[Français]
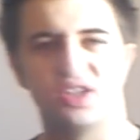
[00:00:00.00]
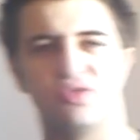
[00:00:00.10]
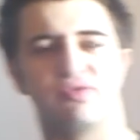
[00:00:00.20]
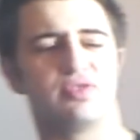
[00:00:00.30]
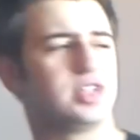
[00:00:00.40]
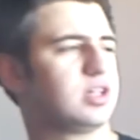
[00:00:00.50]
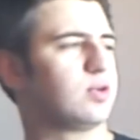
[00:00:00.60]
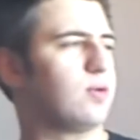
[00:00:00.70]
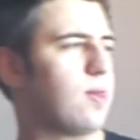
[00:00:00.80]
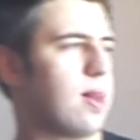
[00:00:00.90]
donc faudrait
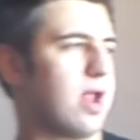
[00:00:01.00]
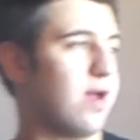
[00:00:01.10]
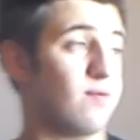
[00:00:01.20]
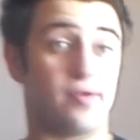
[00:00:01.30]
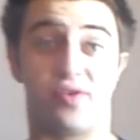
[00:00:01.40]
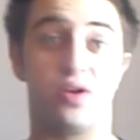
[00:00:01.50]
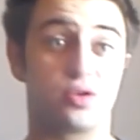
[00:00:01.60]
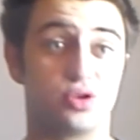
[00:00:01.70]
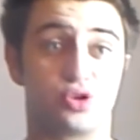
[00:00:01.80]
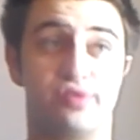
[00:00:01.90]
que va falloir
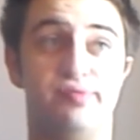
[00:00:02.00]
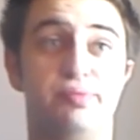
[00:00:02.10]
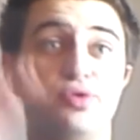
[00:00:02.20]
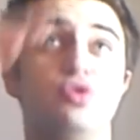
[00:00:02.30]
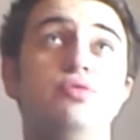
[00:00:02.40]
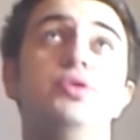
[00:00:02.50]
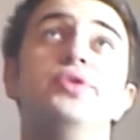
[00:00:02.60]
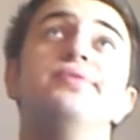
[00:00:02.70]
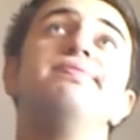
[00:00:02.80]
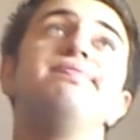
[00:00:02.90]
que je trouve beaucoup mieux